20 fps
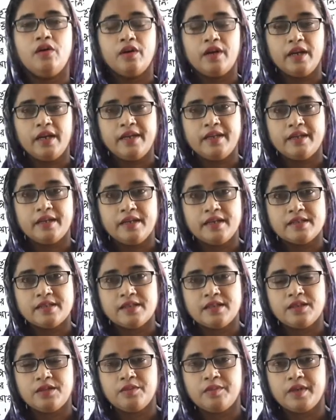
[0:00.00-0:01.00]
অনলাইন
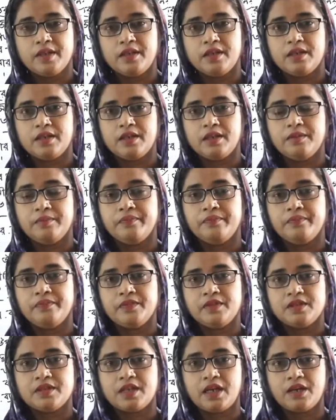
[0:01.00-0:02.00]
ক্লাসে তোমাদেরকে
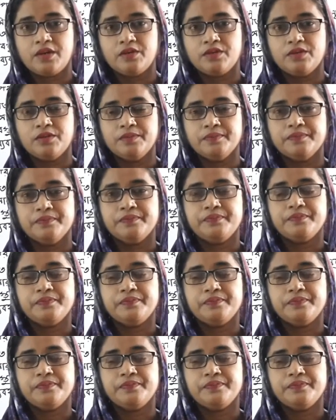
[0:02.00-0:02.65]
স্বাগতম